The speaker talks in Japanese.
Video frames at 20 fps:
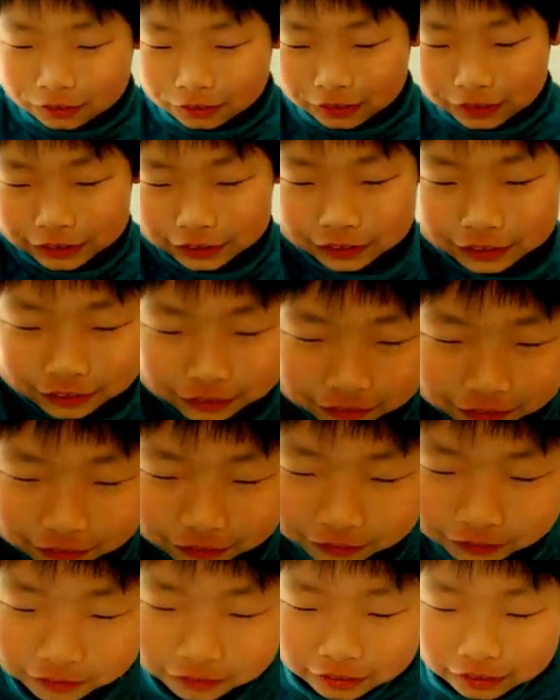これ
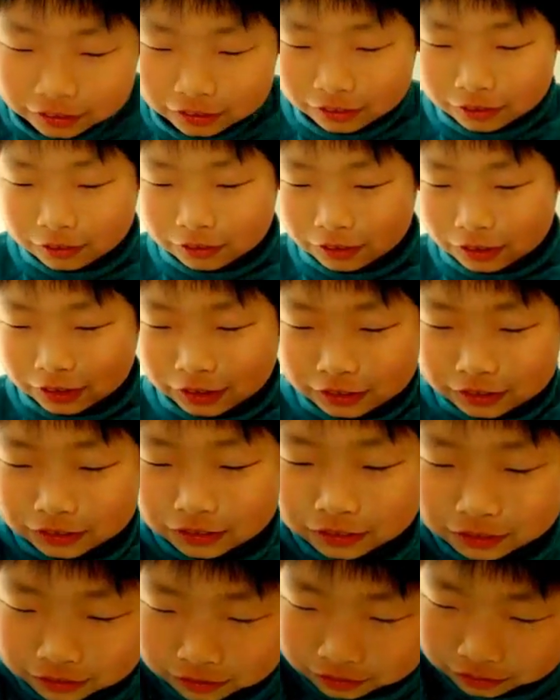と、これ
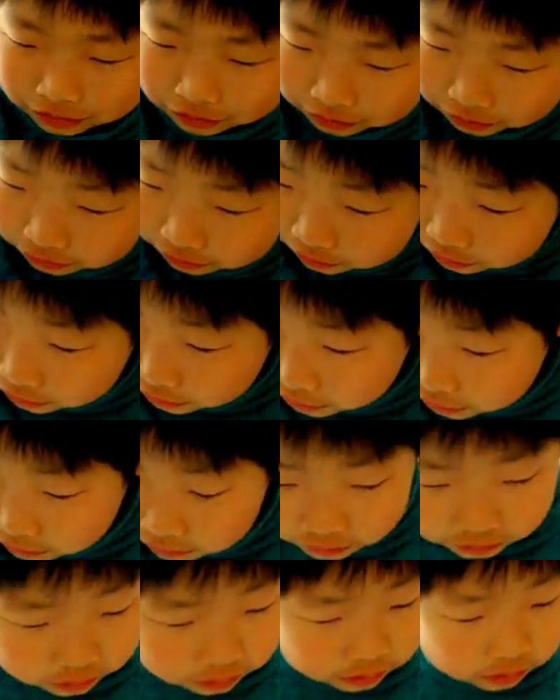と。持っ
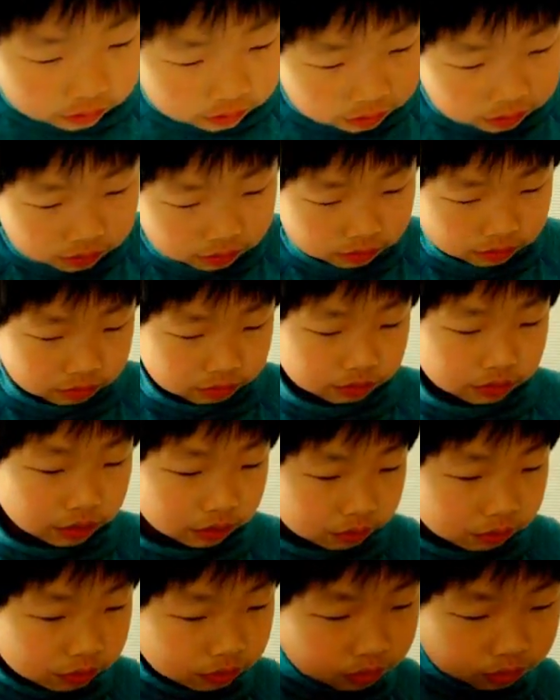てないのいっぱいあるんです
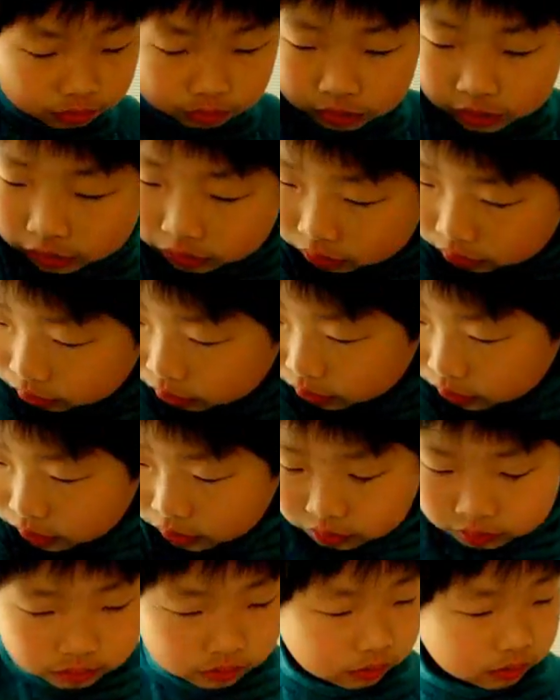ね。うん。
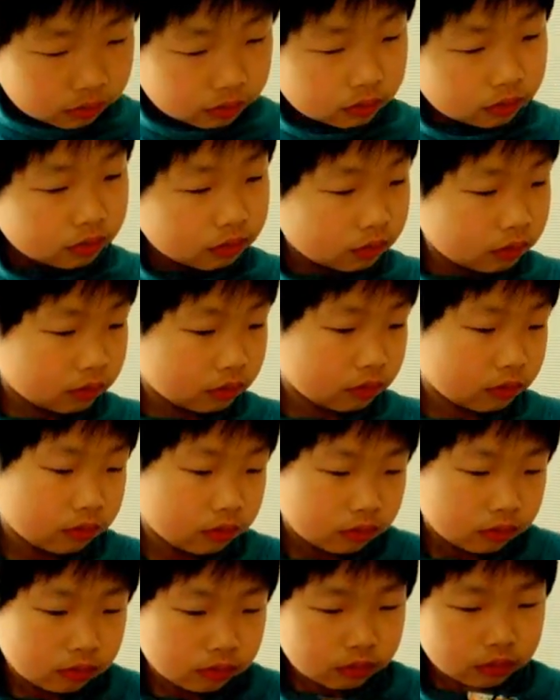じゃあよかったね。
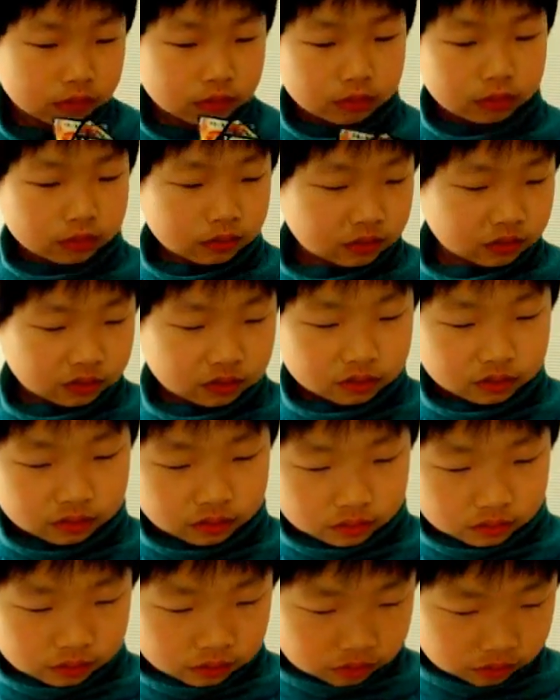うん。
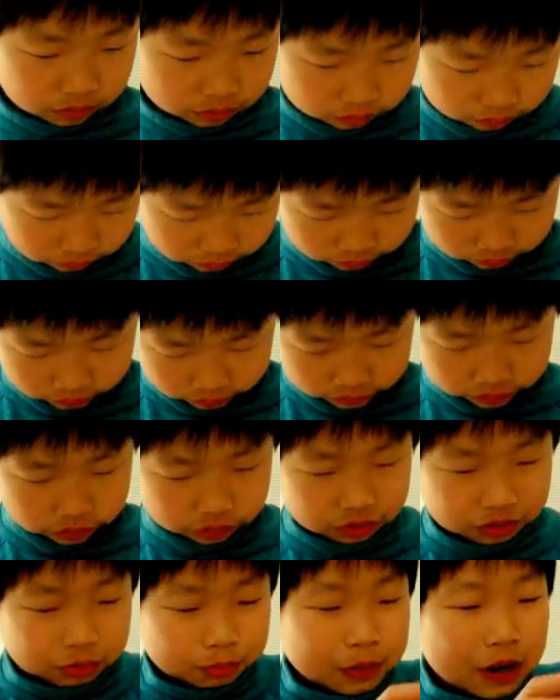
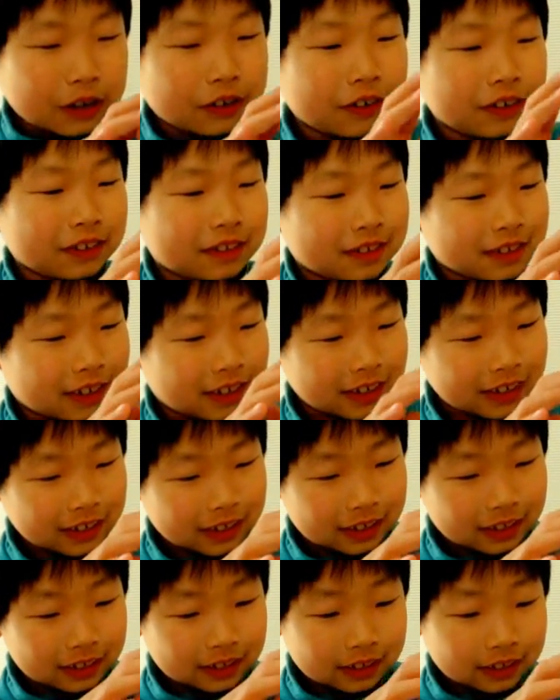最初爆裂だ。
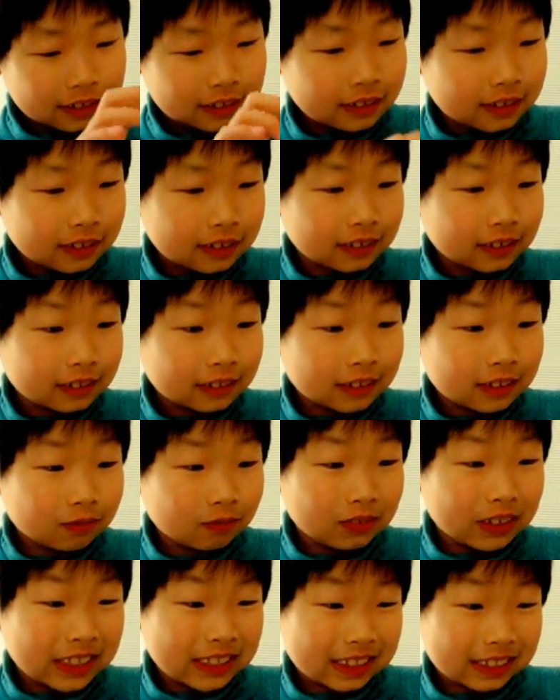
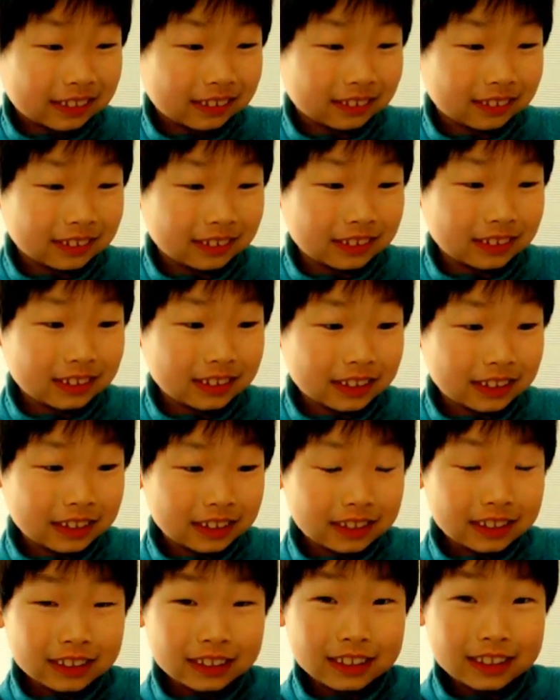まさと。
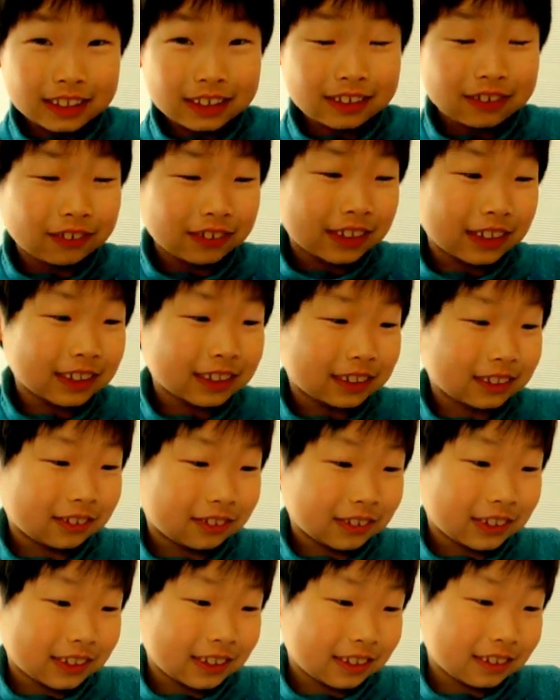切り込み第一
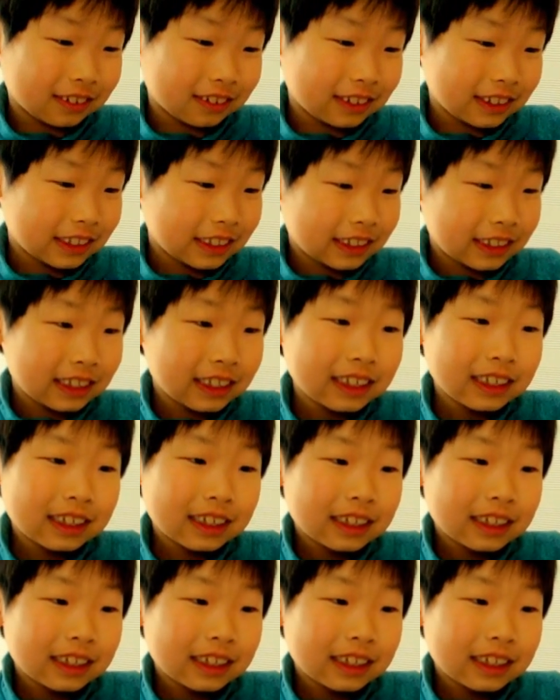を放送はい